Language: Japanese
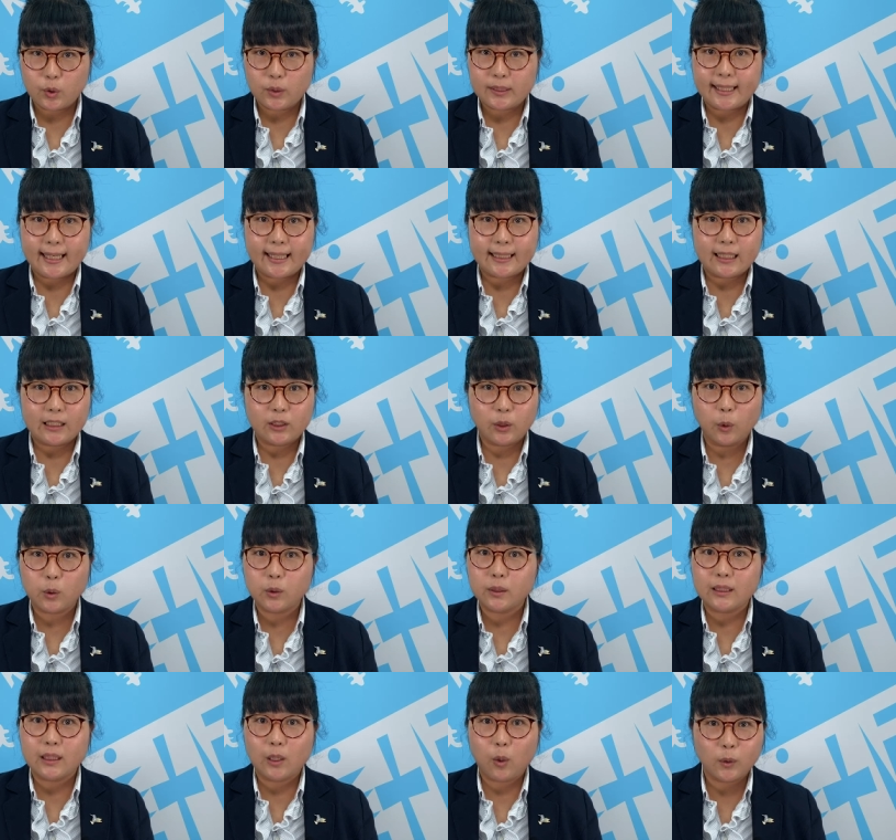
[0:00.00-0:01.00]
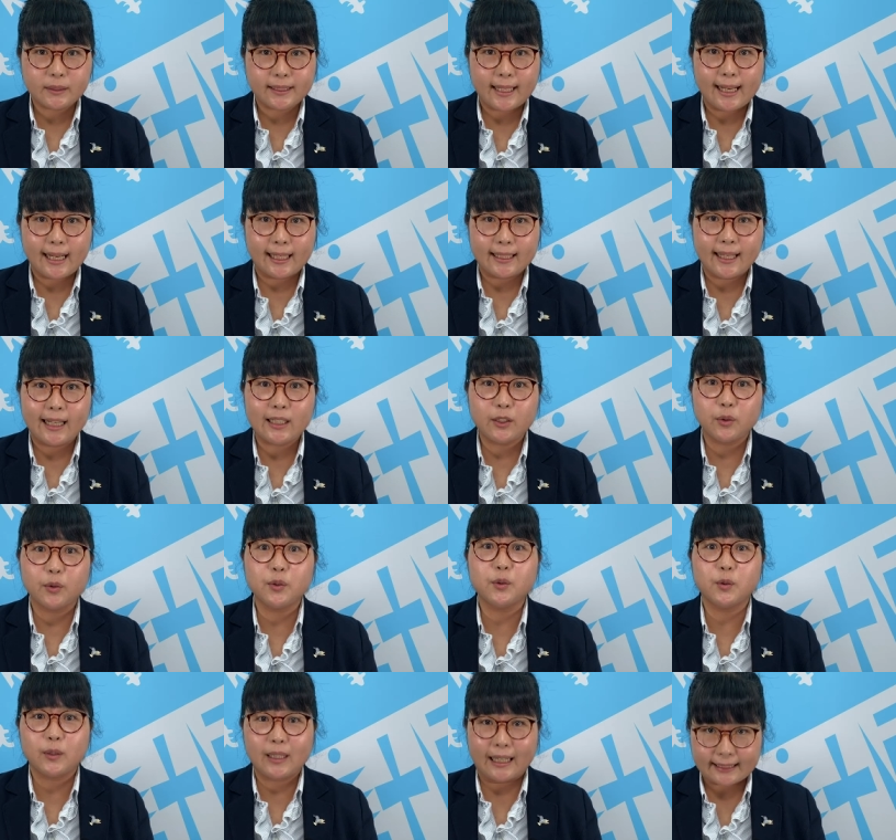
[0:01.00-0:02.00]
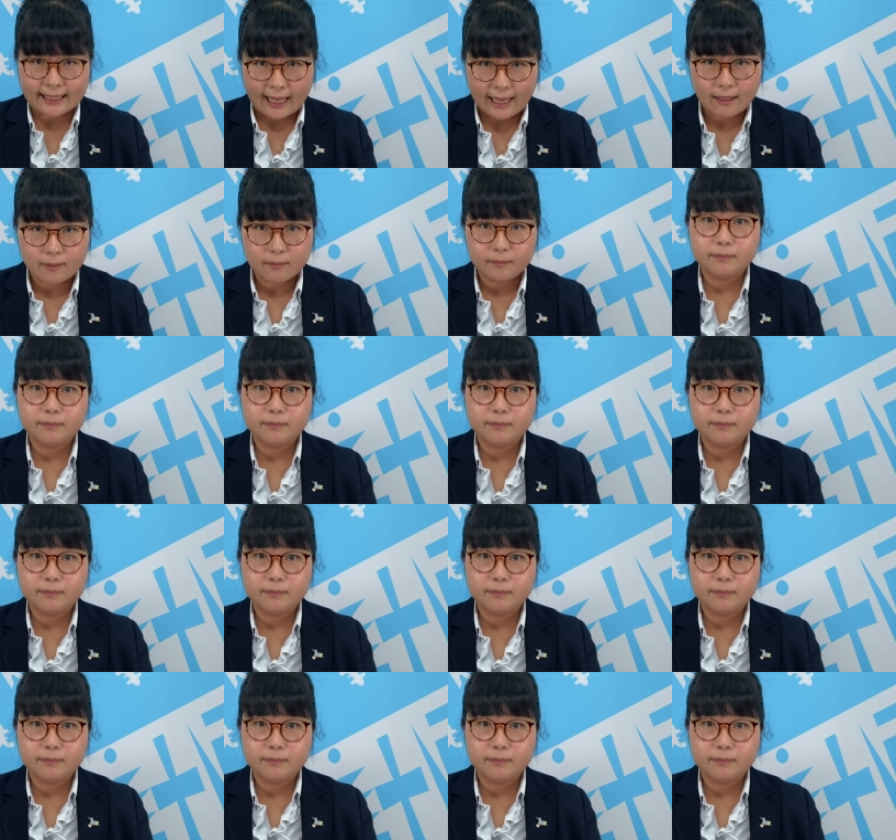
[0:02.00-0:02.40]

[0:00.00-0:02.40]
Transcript: 背で特に個性がないという方